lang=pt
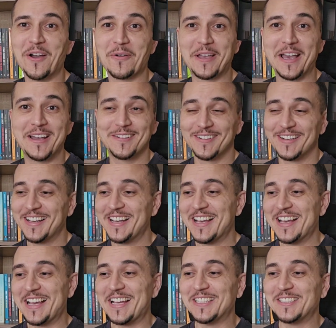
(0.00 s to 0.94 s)
Então eu quero
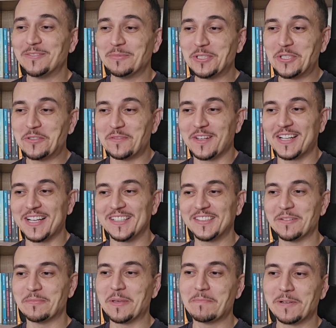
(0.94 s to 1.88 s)
é
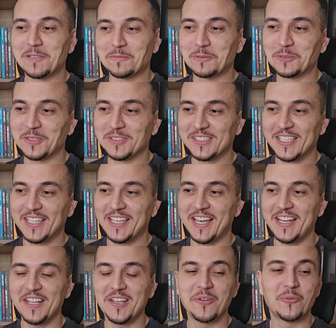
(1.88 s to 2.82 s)
desmistificar também para as pessoas que
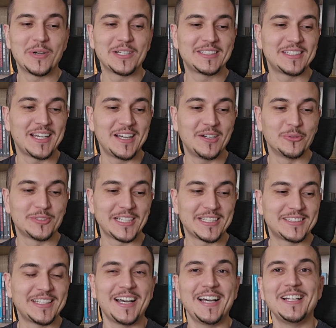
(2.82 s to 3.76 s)
querem ata os
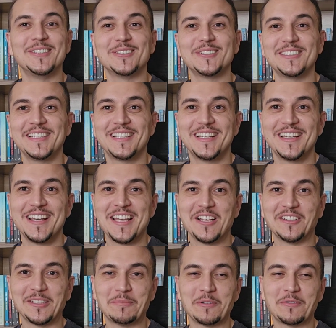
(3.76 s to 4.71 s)
atalhos, né?
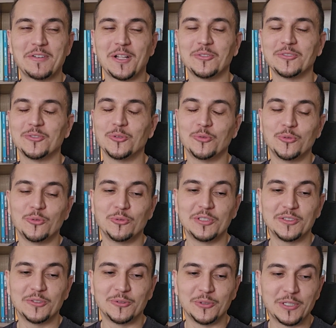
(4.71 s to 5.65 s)
Eu sempre falo,
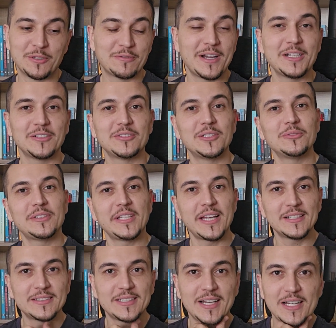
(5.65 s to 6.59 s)
o, o universo não
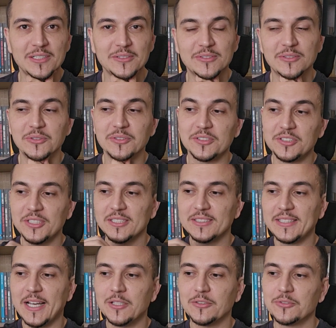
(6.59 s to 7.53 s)
tem atalhos, não existe
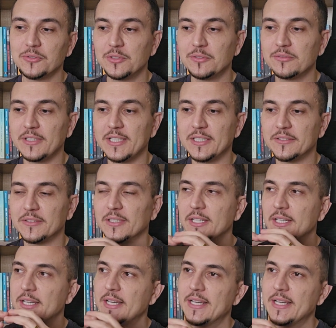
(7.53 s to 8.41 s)
atalhos no universo.